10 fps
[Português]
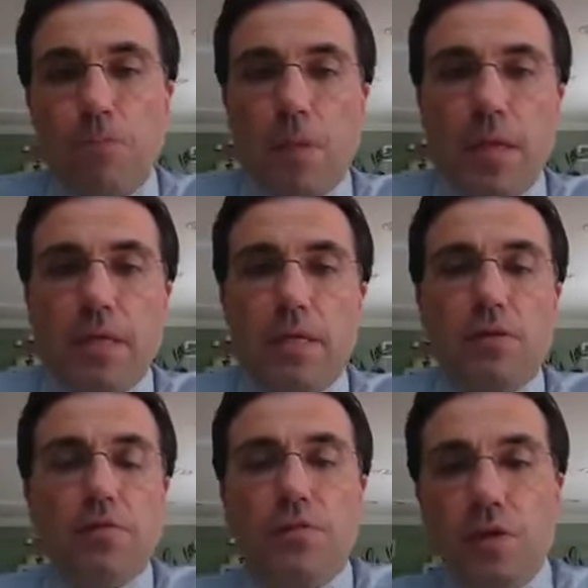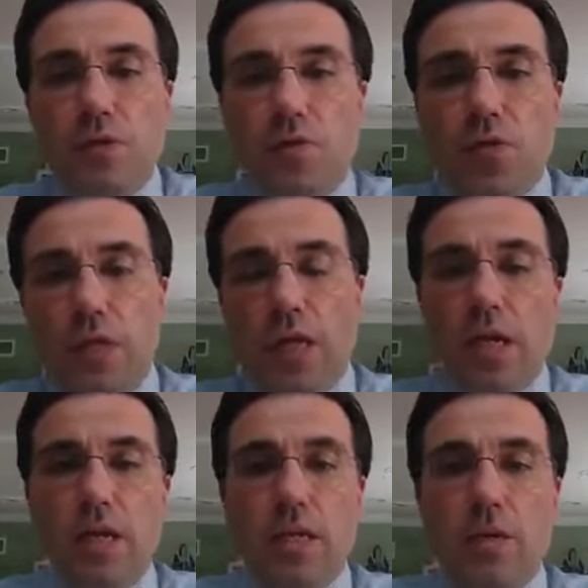aquele que vive e
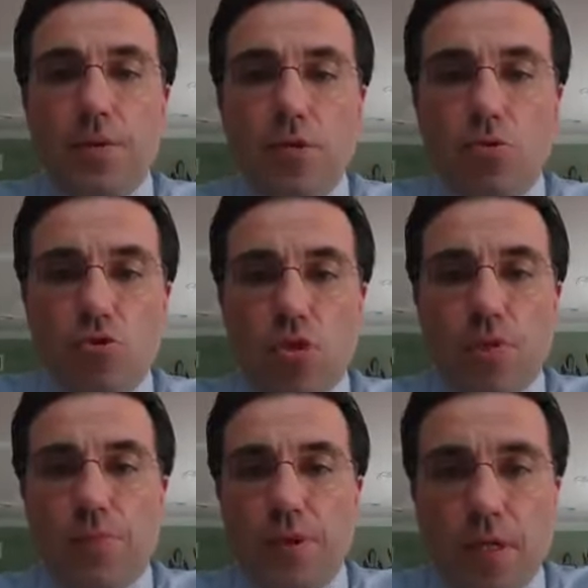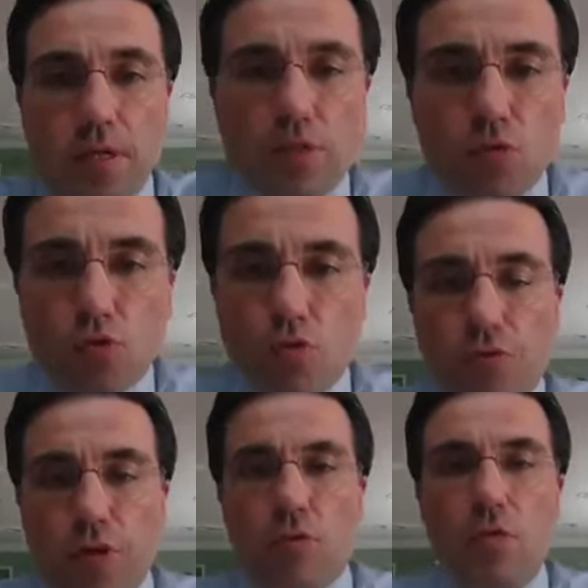reina para todo sempre, aquele que enviou o seu
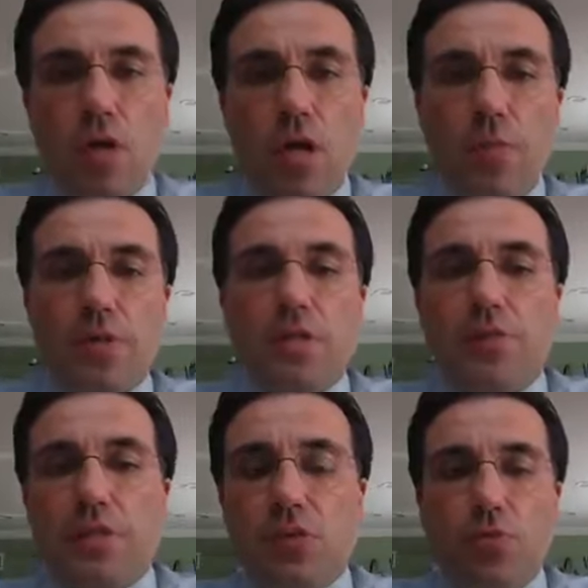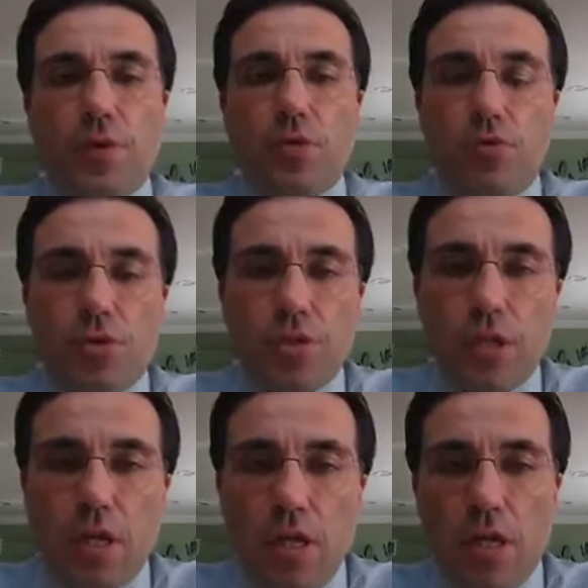Filho para a salvação de pecadores
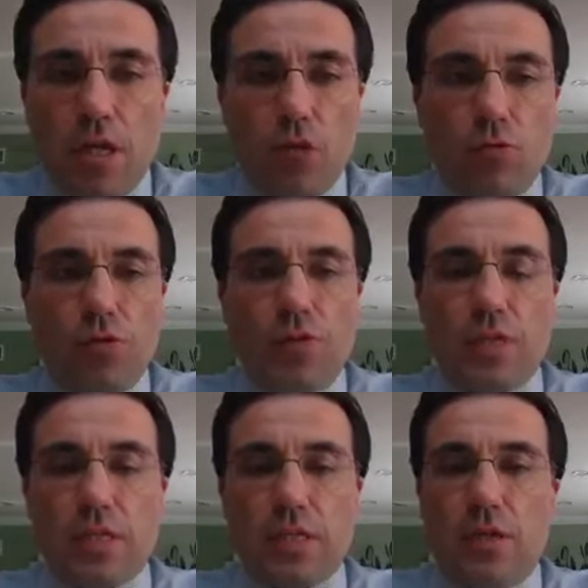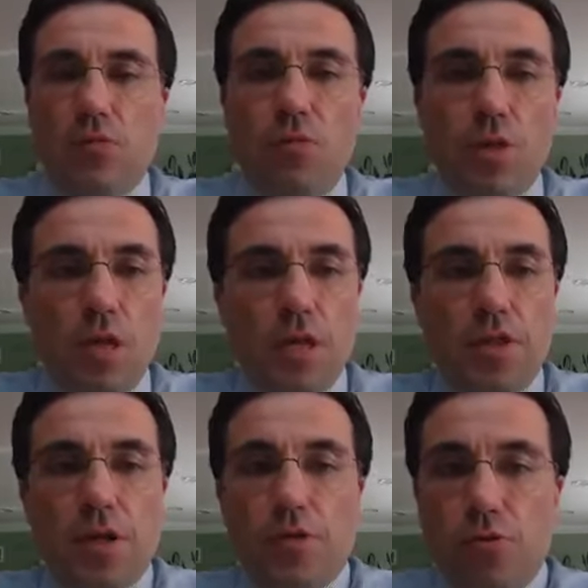na glorificação
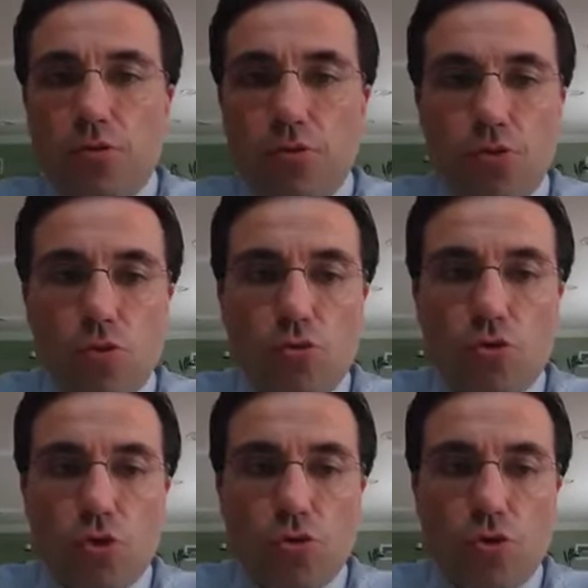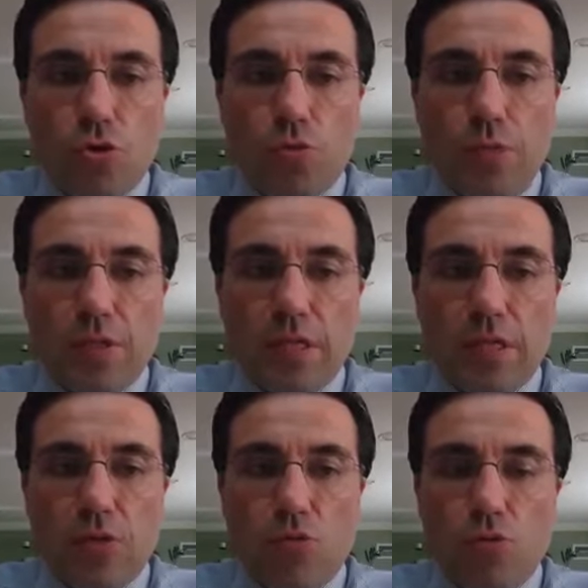da cruz. Que o Senhor nosso Deus possa
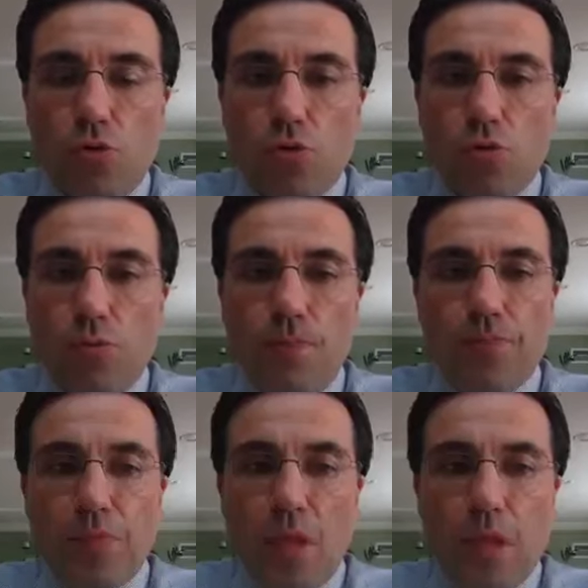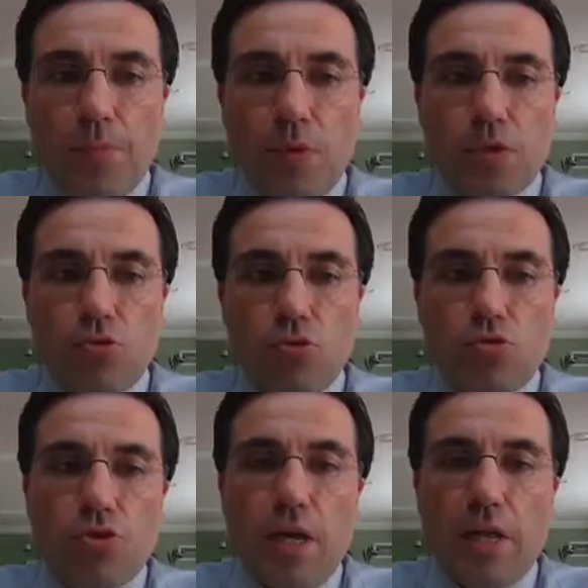ser conosco e possa nos
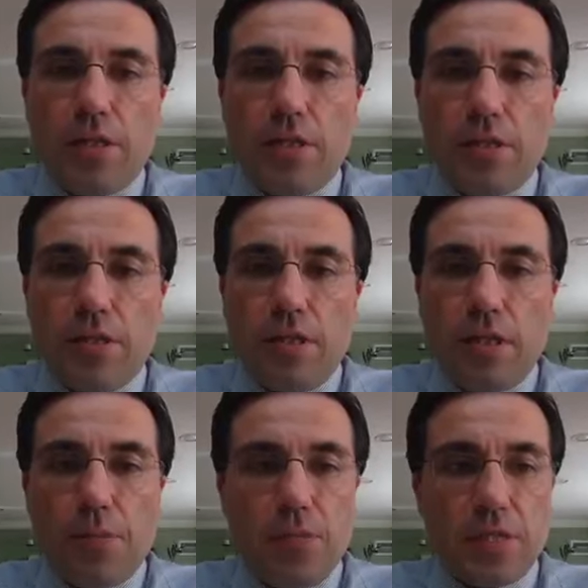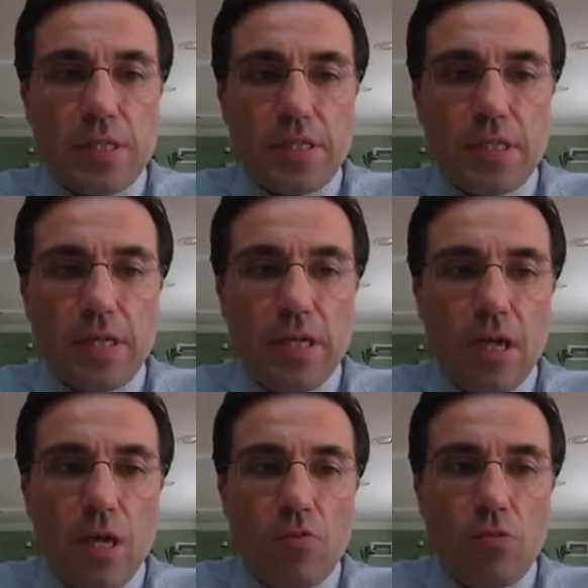ajudar neste dia, possa trazer
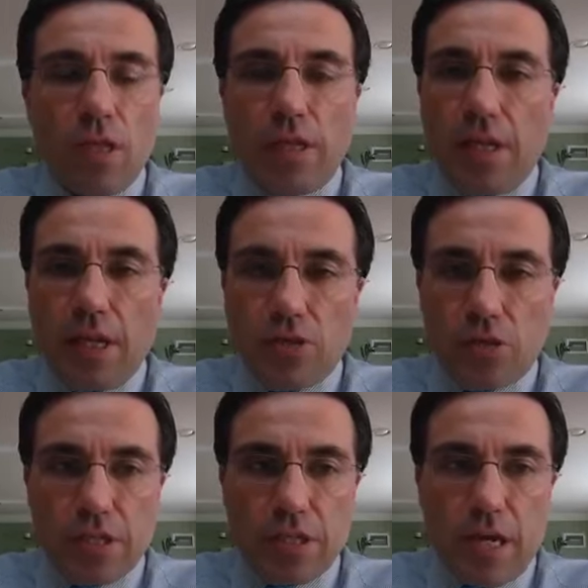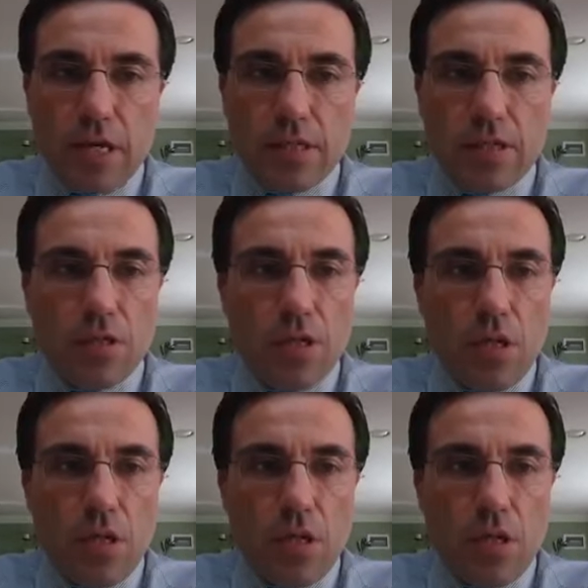muita alegria às nossas casas,